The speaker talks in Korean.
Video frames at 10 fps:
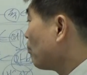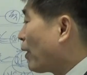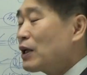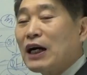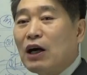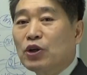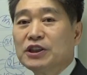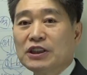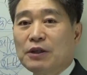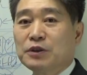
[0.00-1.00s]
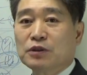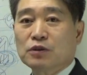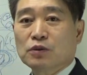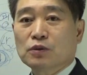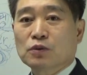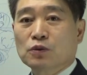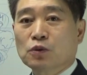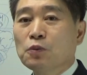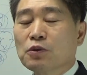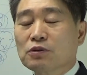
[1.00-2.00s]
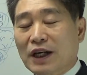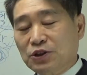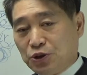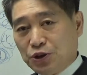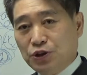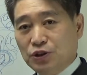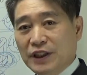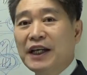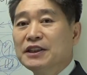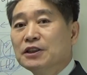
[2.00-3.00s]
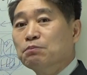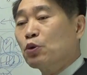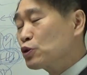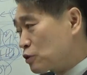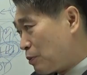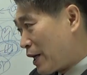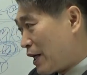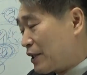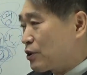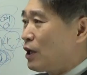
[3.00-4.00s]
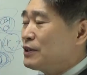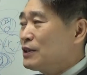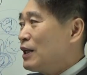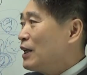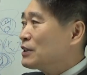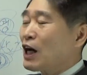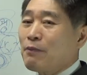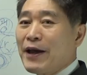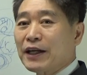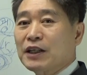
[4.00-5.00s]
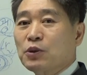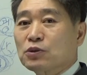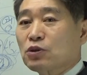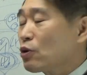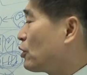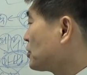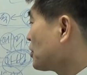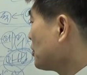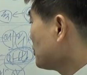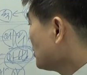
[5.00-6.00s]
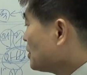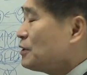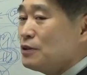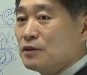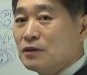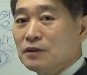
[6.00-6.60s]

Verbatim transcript: 발가가 어디 냐면 노부그라주에 있는 모스크바에서 한 400km 떨어져 있는